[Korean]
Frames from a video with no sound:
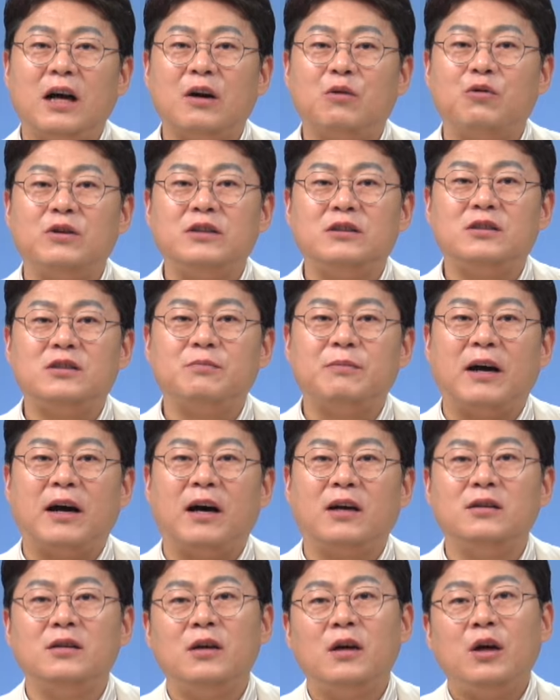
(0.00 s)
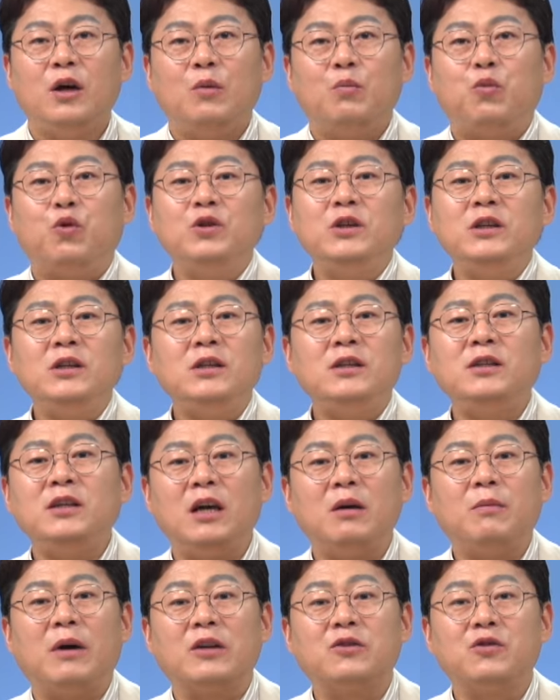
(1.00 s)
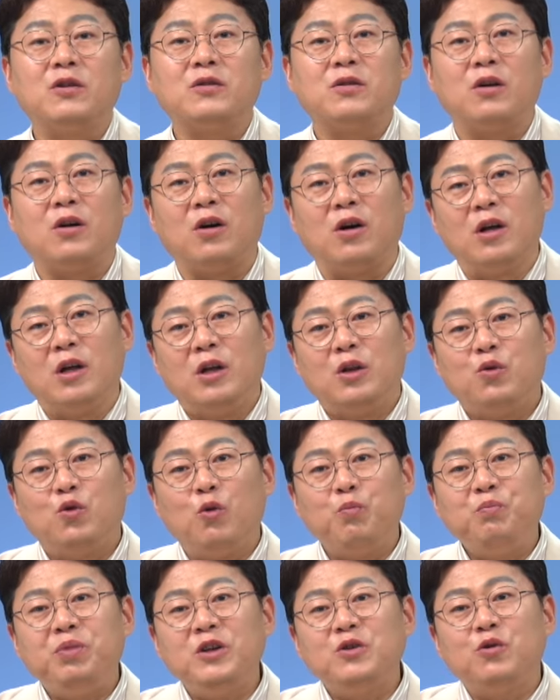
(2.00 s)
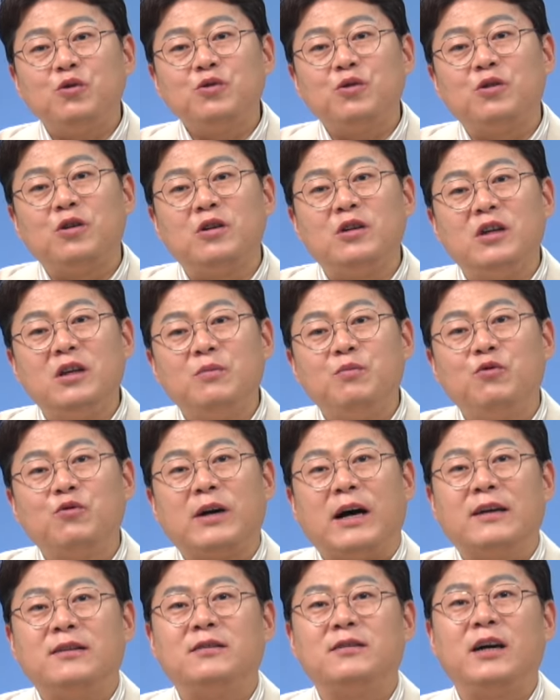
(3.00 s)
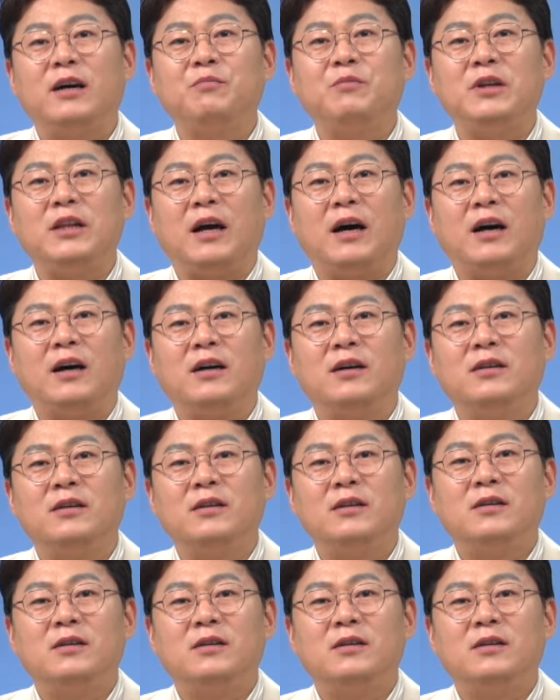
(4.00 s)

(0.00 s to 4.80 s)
하고 있지만 본인 키에 맞춰서 높이 조절을 일부 가능합니다.